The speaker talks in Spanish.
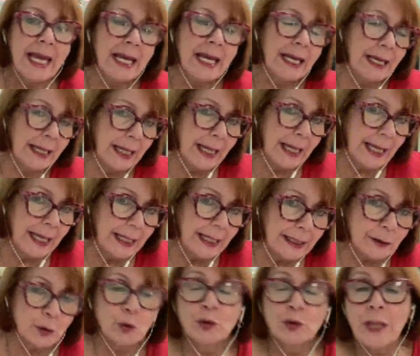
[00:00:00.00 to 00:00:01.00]
Eh,
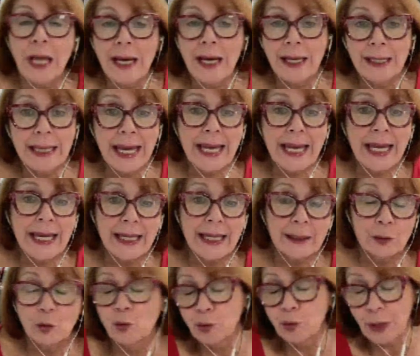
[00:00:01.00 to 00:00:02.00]
eh, tú
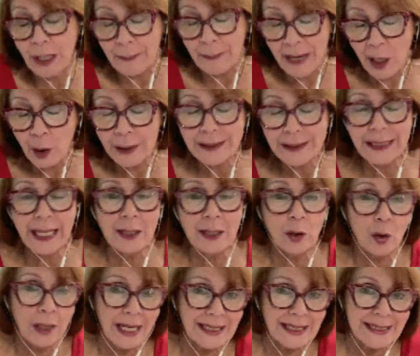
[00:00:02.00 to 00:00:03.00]
eh, tus trabajos están
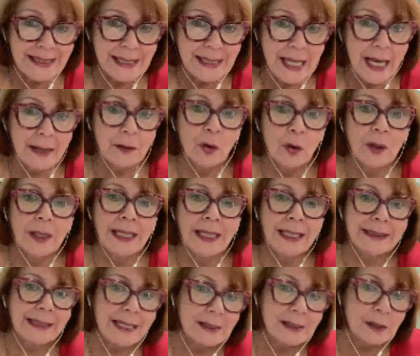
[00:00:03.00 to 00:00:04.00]
localizados en
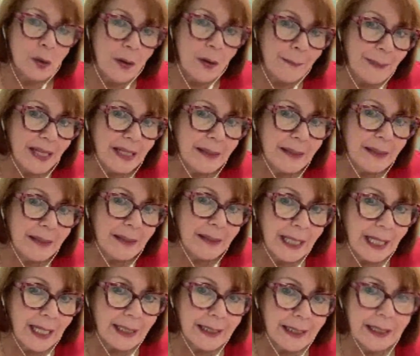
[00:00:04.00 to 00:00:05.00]
la Estación
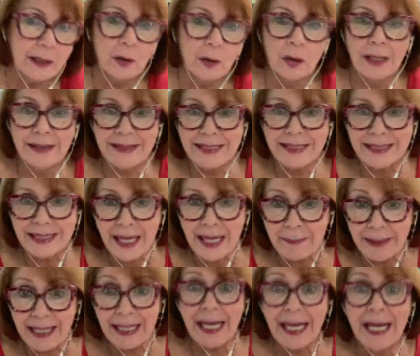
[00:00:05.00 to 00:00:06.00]
Experimental Agrícola de
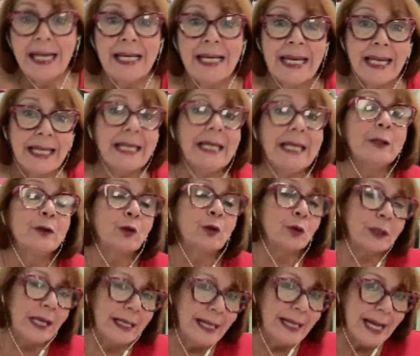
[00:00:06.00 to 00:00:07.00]
Isabela
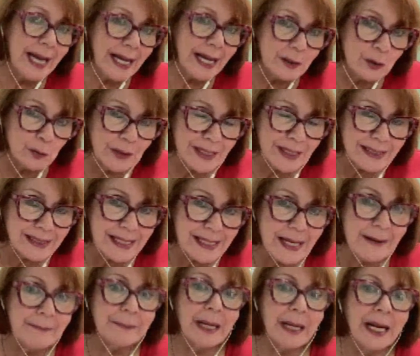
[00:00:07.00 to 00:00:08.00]
y tú tienes allí una
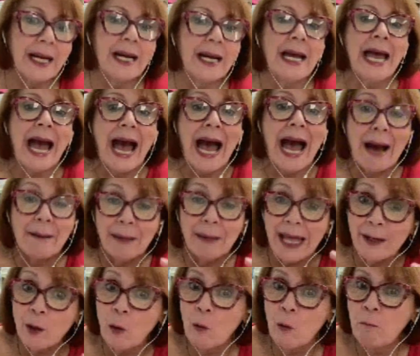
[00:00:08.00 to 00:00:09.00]
siembra.
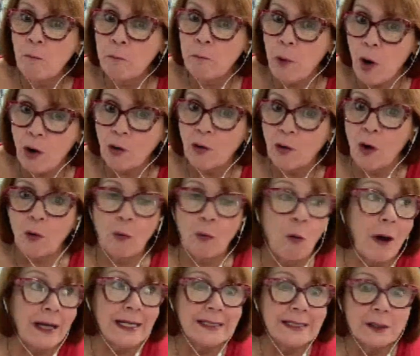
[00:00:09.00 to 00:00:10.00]
Háblanos un poco
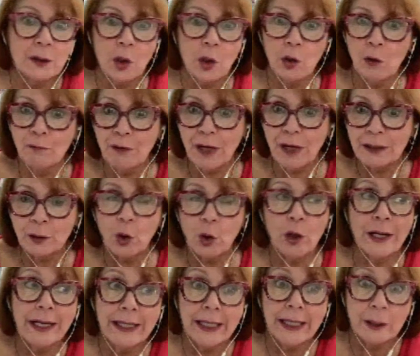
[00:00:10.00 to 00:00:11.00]
cuáles son los
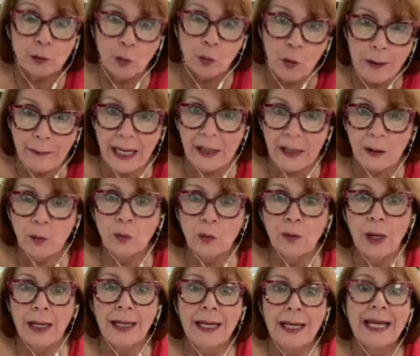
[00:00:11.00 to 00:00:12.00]
factores que tú
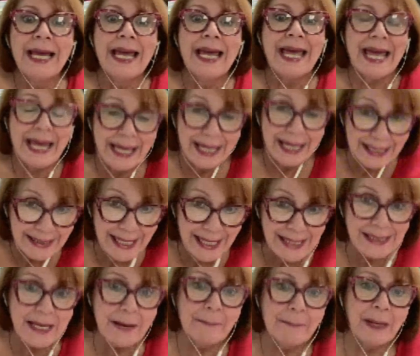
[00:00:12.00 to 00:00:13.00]
evalúas en
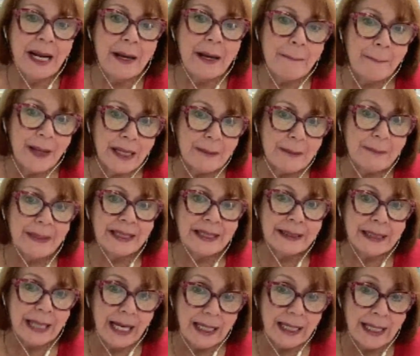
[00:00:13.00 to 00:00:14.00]
esas siembras
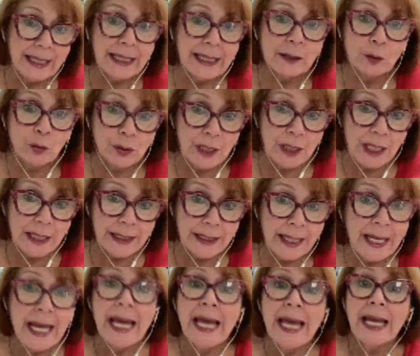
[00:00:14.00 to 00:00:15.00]
experimentales que tú
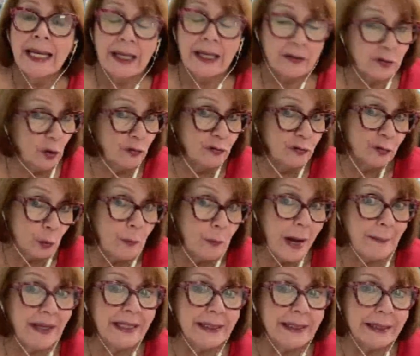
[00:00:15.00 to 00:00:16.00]
tienes que son
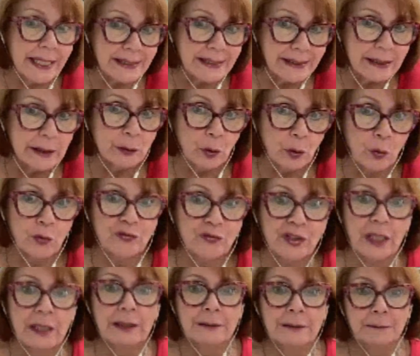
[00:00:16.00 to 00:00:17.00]
sumamente
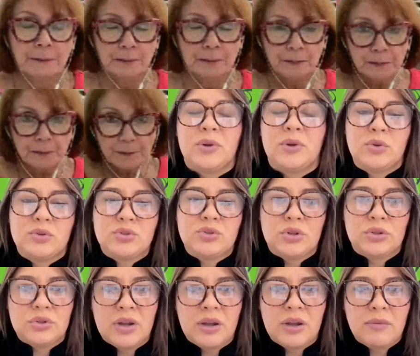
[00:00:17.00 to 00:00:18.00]
exitosas? Pues
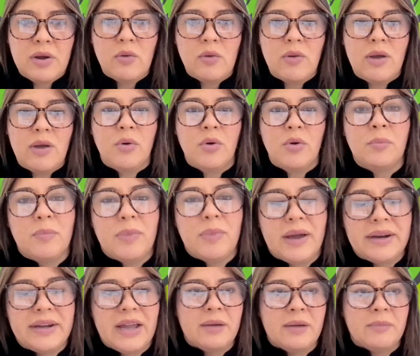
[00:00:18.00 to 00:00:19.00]
nosotros evaluamos
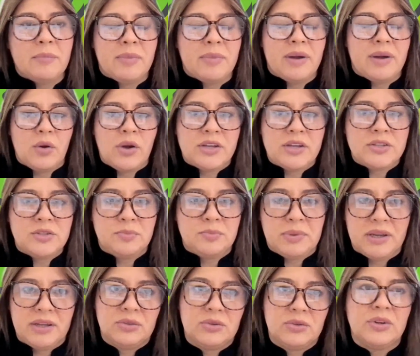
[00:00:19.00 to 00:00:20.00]
varias, varios
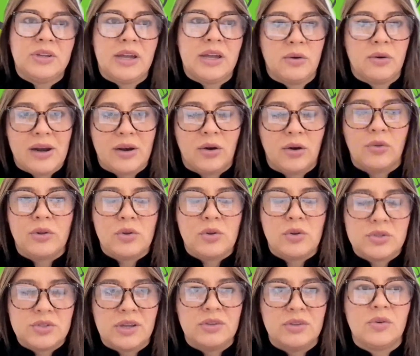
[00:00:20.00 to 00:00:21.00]
aspectos y a lo largo de
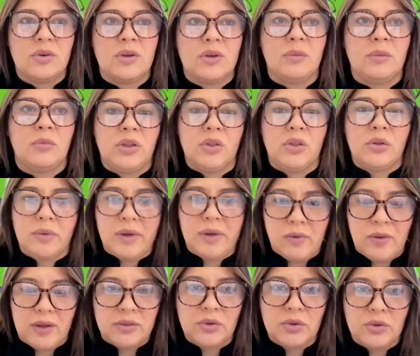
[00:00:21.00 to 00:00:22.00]
los años hemos ido
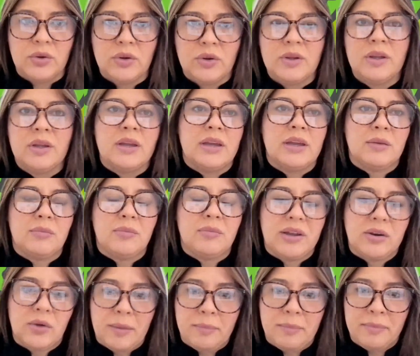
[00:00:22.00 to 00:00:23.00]
evaluando eh,
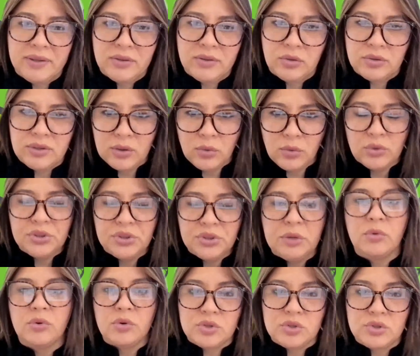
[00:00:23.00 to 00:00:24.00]
varios aspectos del
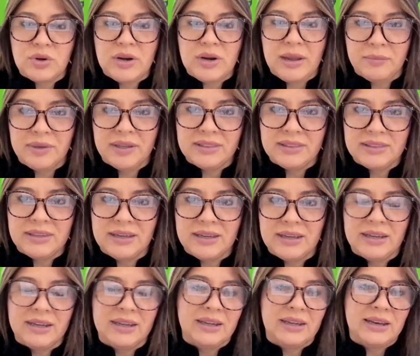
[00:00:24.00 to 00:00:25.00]
cultivo, no
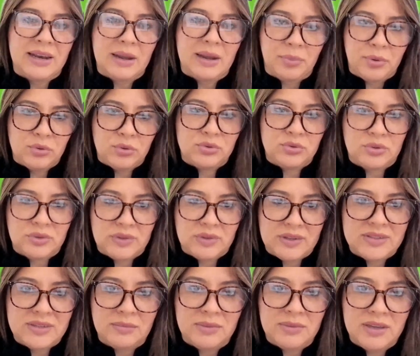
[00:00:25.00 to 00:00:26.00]
solamente eh, la producción
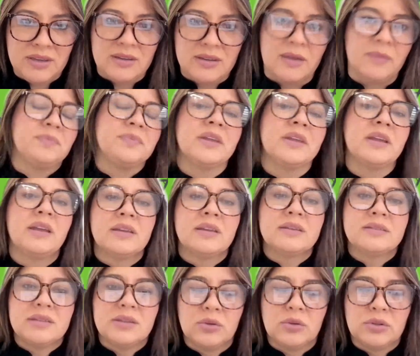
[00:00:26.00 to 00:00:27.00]
de semillas,
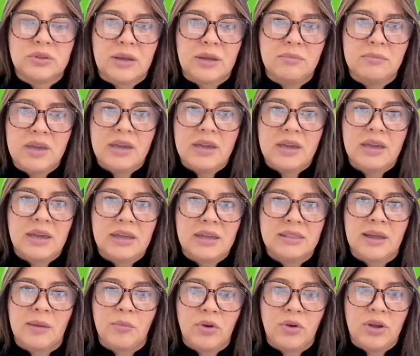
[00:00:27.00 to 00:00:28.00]
sino también
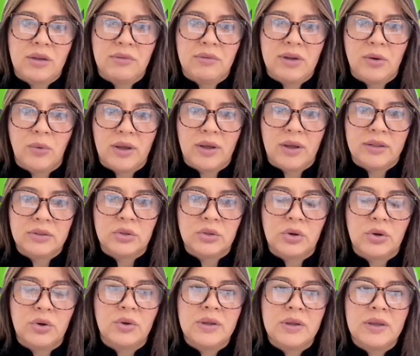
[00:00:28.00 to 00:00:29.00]
estamos
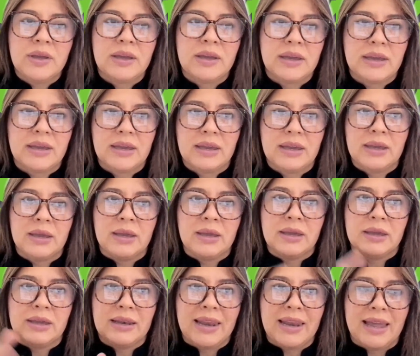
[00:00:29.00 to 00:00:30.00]
evaluando
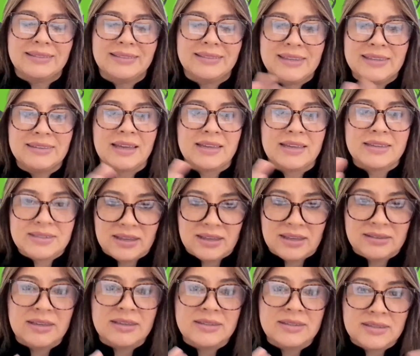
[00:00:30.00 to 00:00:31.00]
eh, las
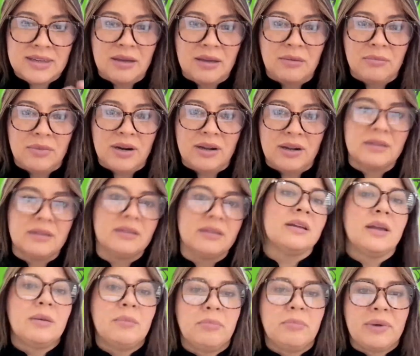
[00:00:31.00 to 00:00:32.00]
distancias de siembra
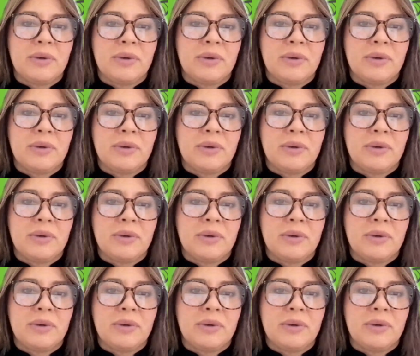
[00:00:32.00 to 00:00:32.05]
